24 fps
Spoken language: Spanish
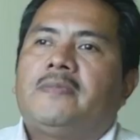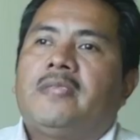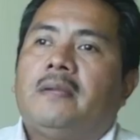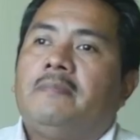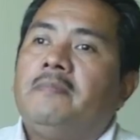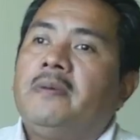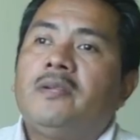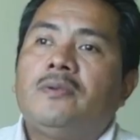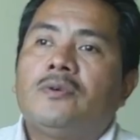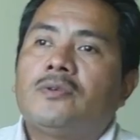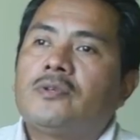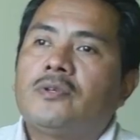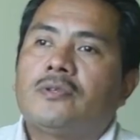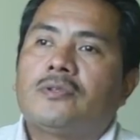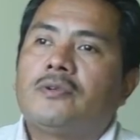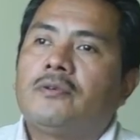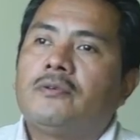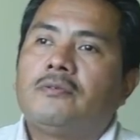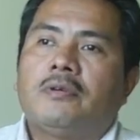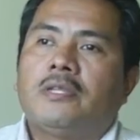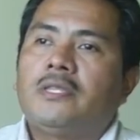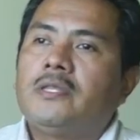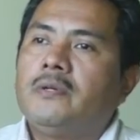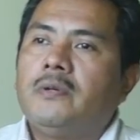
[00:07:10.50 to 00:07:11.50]
Tal vez nosotros
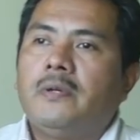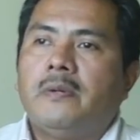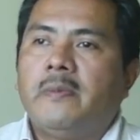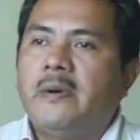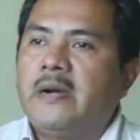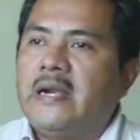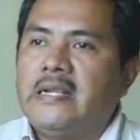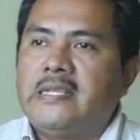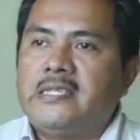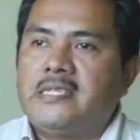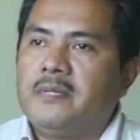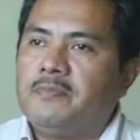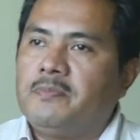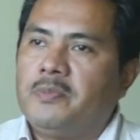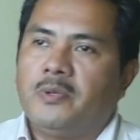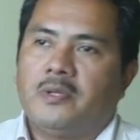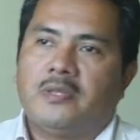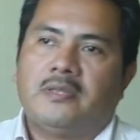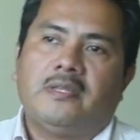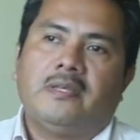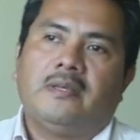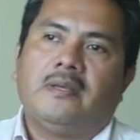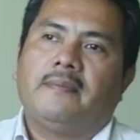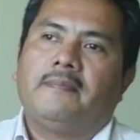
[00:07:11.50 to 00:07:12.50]
no estuvimos en el
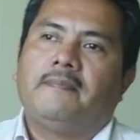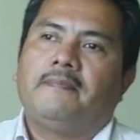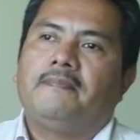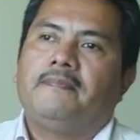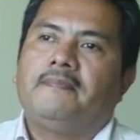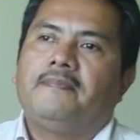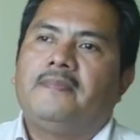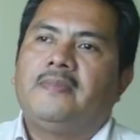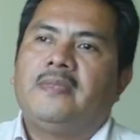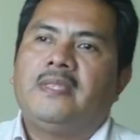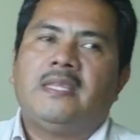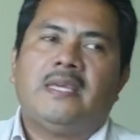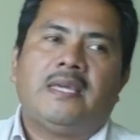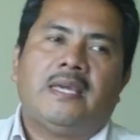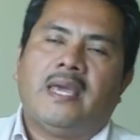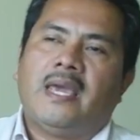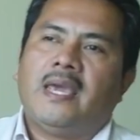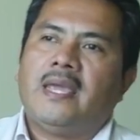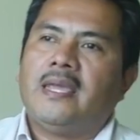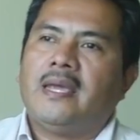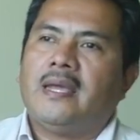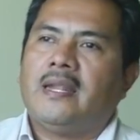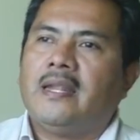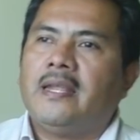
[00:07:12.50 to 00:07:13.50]
chipote, ni
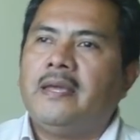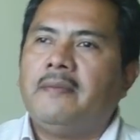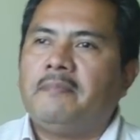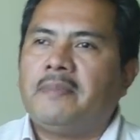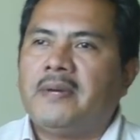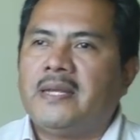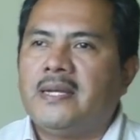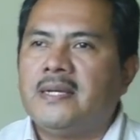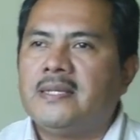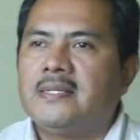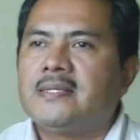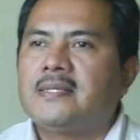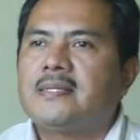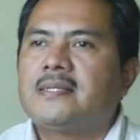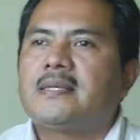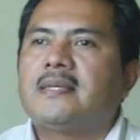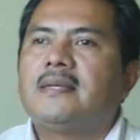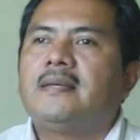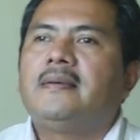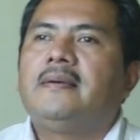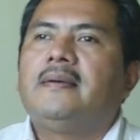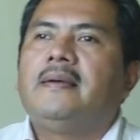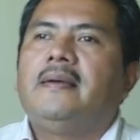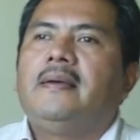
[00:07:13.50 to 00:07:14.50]
ella en la esperanza,
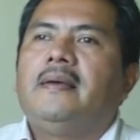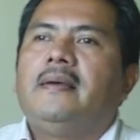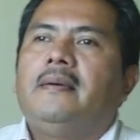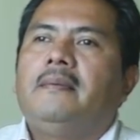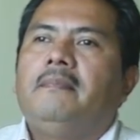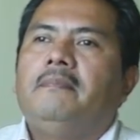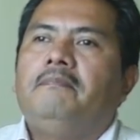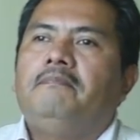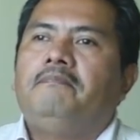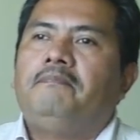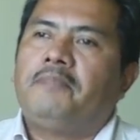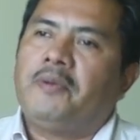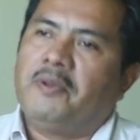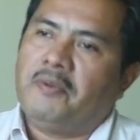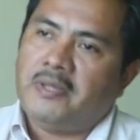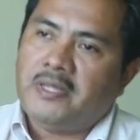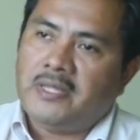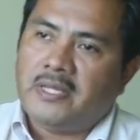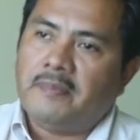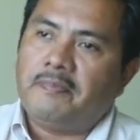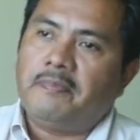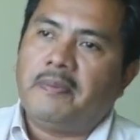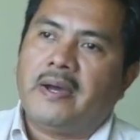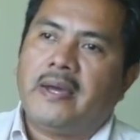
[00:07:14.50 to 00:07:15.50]
pero
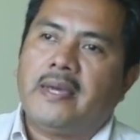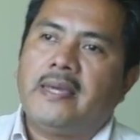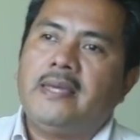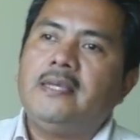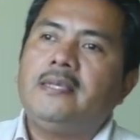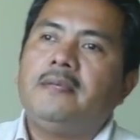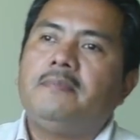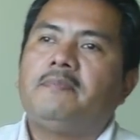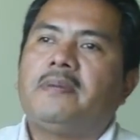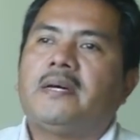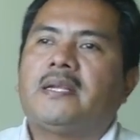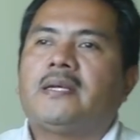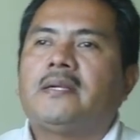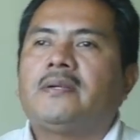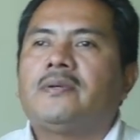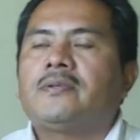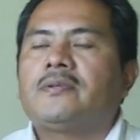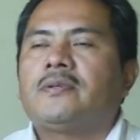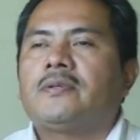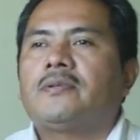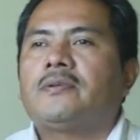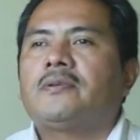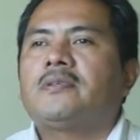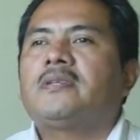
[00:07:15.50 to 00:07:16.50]
este país para
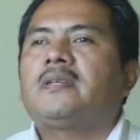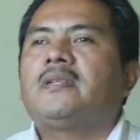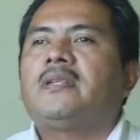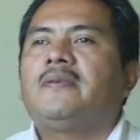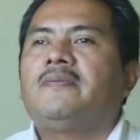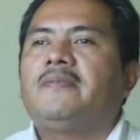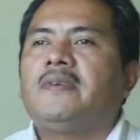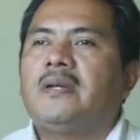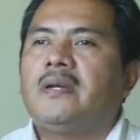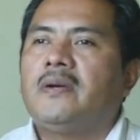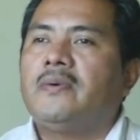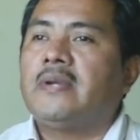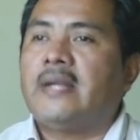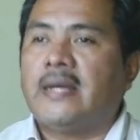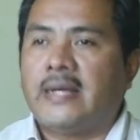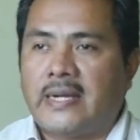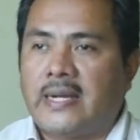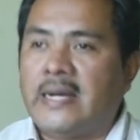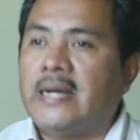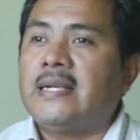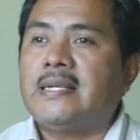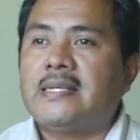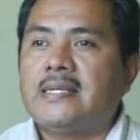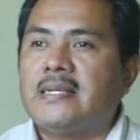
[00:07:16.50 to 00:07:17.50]
nosotros significa una
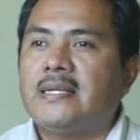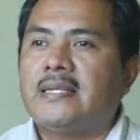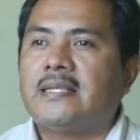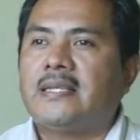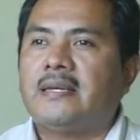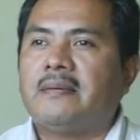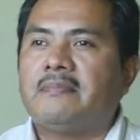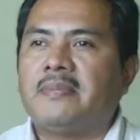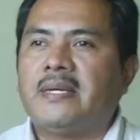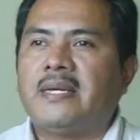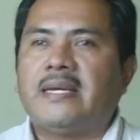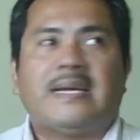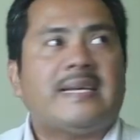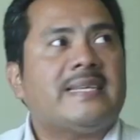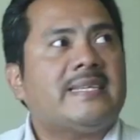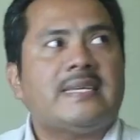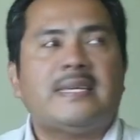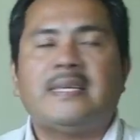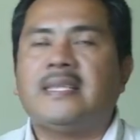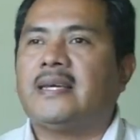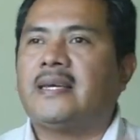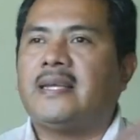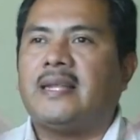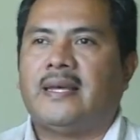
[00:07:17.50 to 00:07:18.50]
cárcel también,
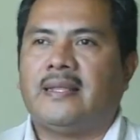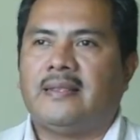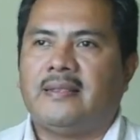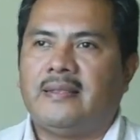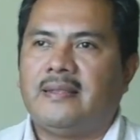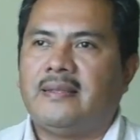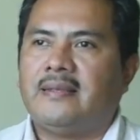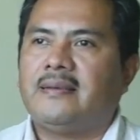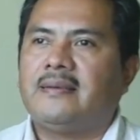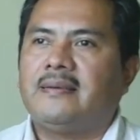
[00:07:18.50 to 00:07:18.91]
así de grande,